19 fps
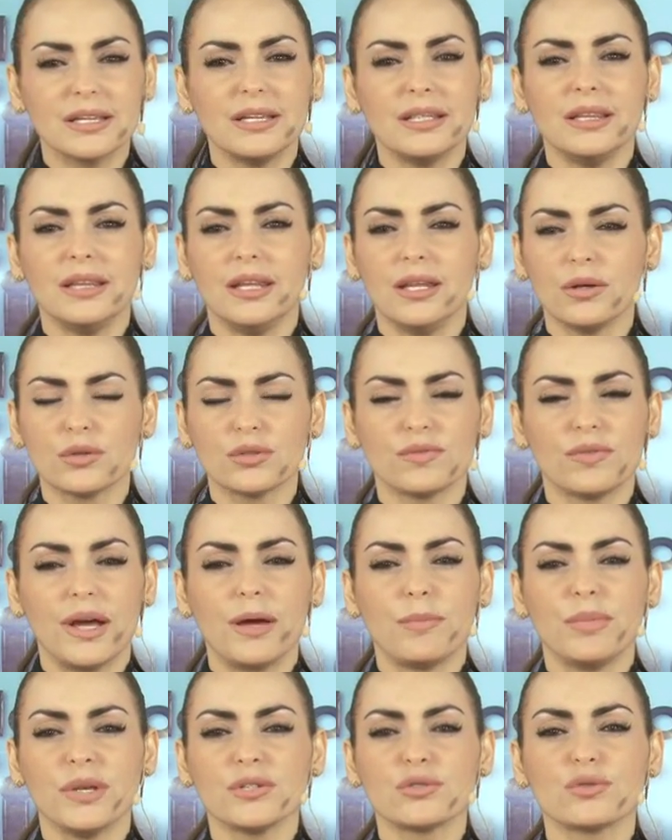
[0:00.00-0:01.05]
que Deus vai
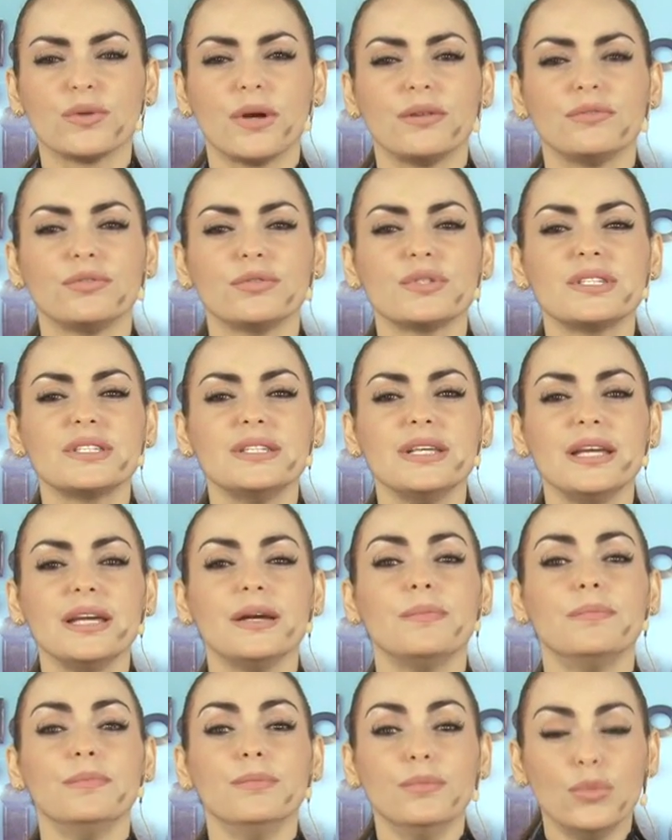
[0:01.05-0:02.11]
abençoar você
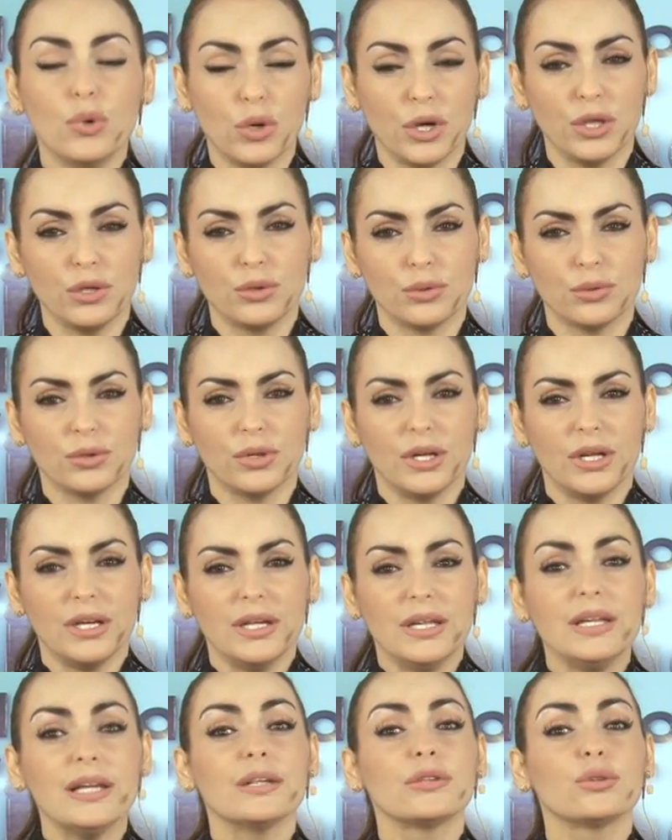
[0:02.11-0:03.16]
muito
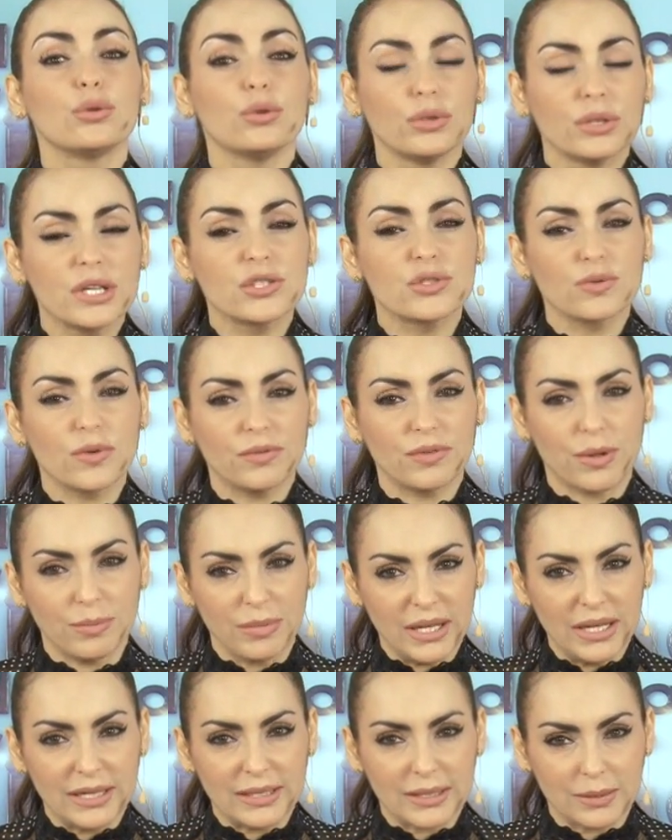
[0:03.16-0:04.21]
e a toda a sua
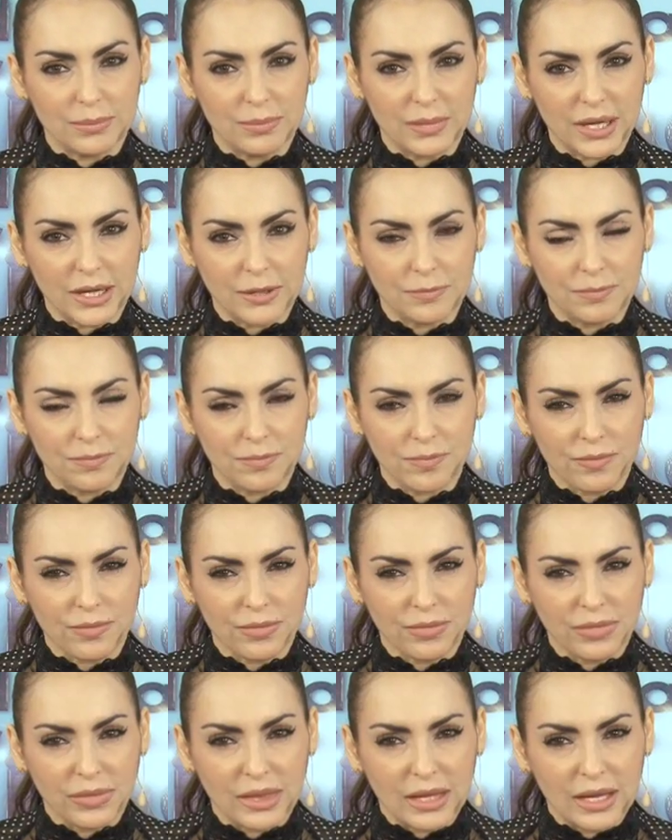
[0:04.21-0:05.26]
família também.
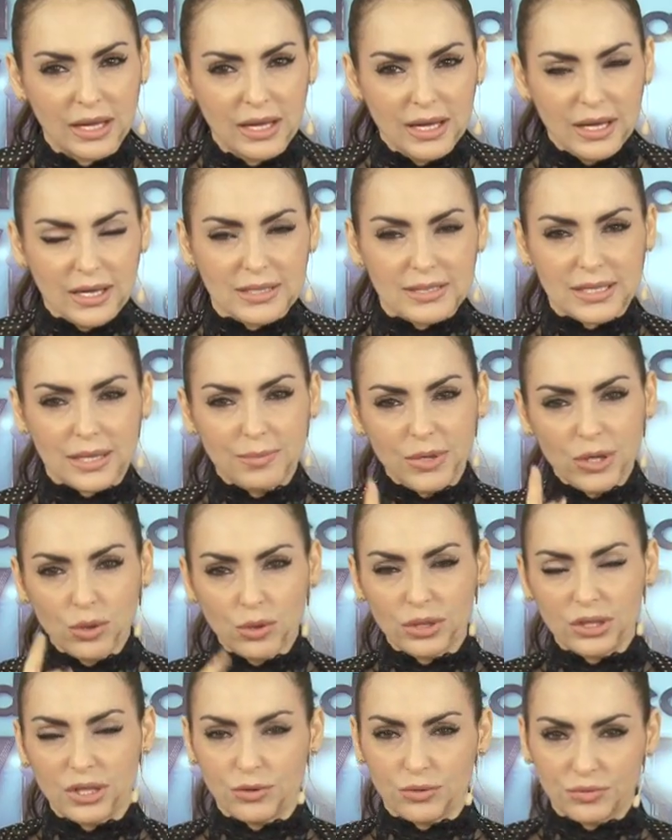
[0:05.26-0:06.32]
Sabe,
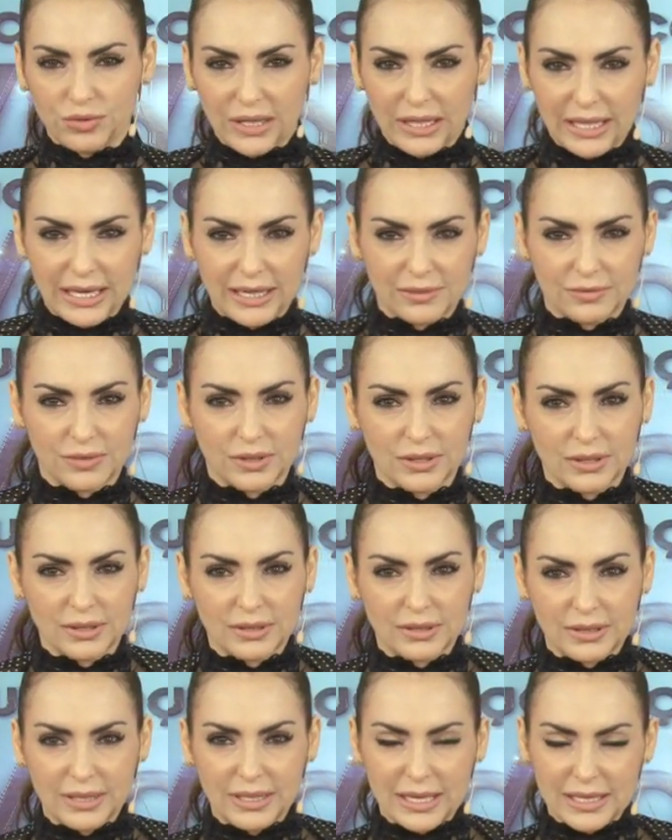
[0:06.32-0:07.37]
ontem eu falava
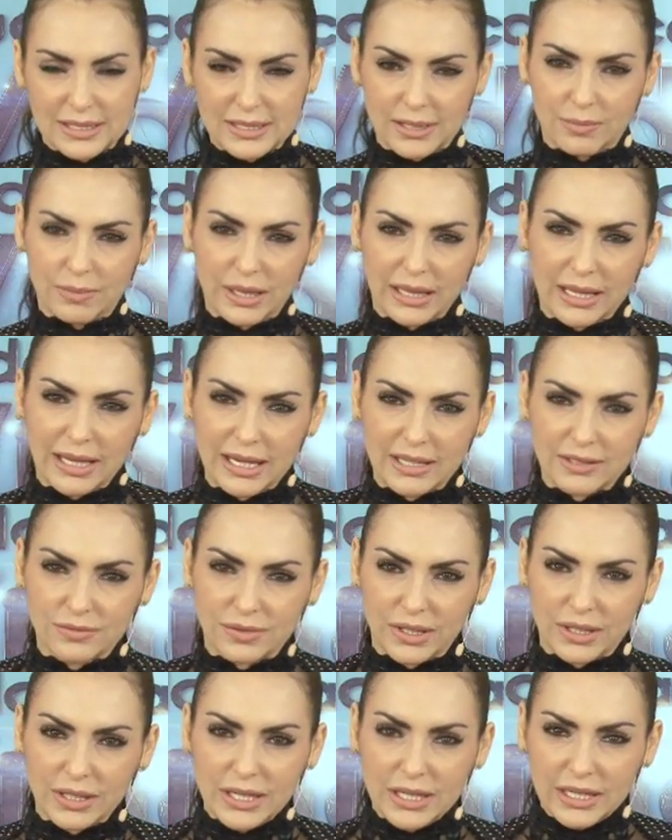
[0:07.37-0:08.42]
dessa
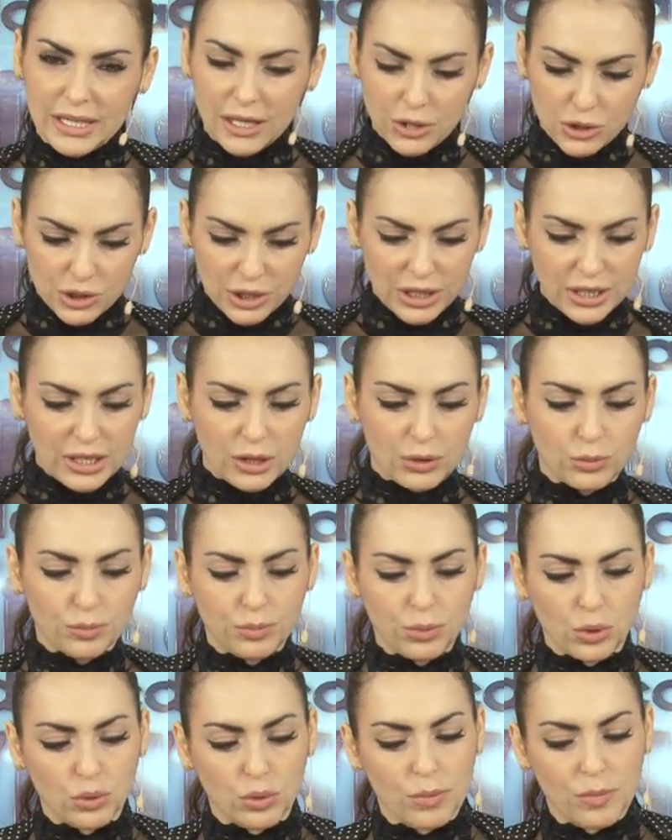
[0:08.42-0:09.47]
palavra e quero estender um
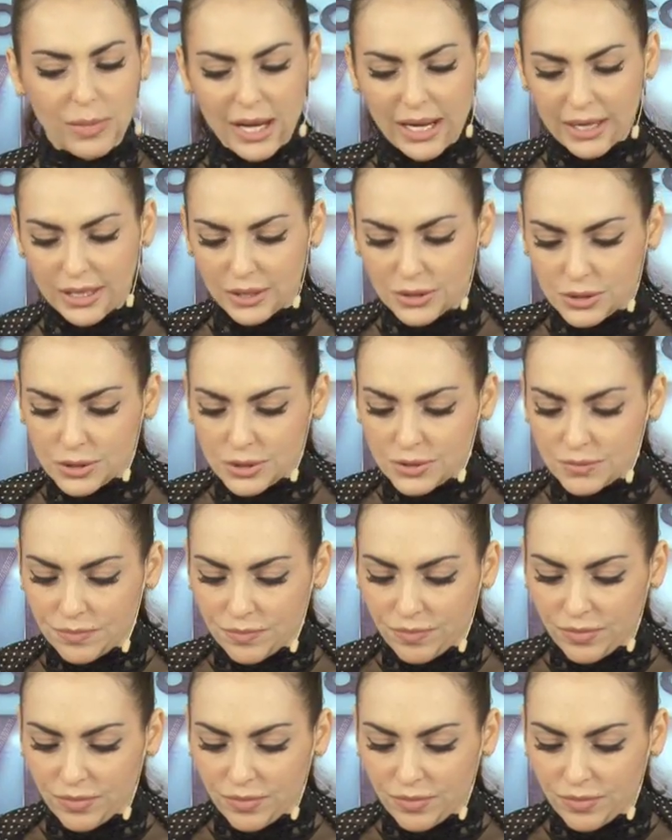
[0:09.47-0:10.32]
pouco mais.